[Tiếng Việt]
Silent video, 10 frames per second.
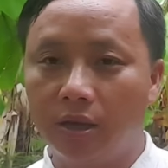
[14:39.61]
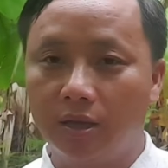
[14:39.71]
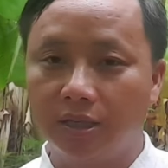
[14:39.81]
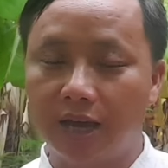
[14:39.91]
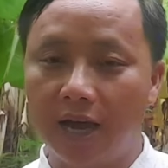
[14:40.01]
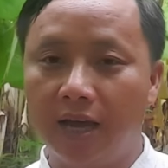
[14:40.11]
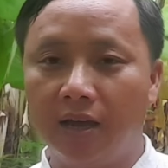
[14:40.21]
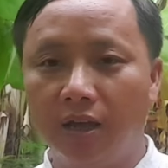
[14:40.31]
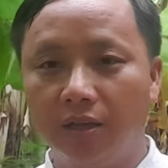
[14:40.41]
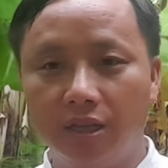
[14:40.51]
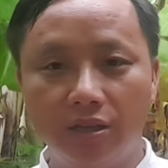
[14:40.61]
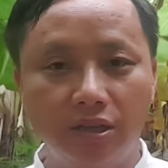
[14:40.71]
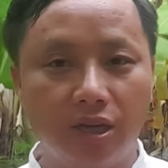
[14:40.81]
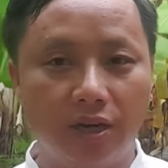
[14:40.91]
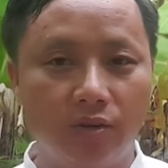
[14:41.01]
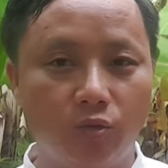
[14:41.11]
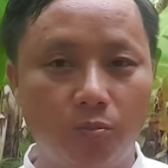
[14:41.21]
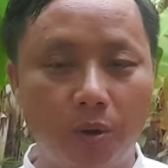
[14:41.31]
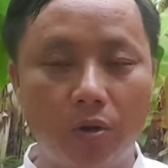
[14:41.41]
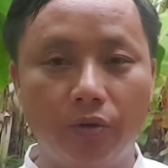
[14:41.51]
xá thế nhẹ li cú
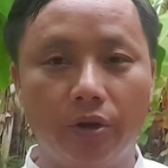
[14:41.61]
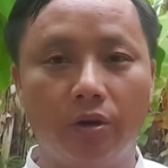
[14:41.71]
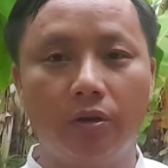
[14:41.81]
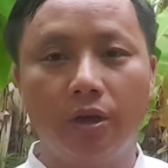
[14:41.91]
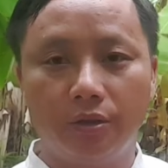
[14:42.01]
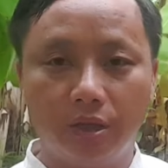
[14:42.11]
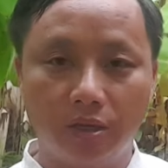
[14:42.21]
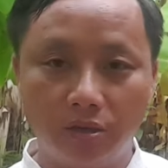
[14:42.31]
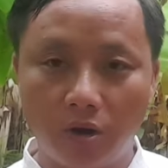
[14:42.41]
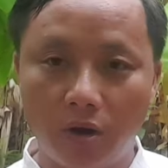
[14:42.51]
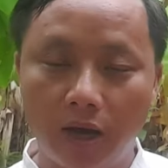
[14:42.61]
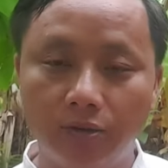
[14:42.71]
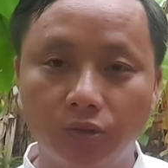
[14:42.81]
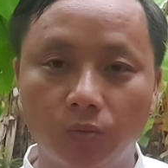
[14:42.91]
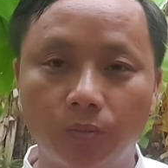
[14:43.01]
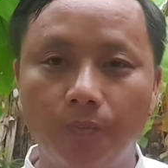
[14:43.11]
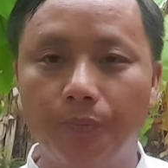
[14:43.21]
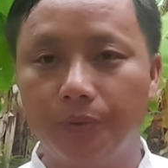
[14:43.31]
bao nó chèn cho can rụng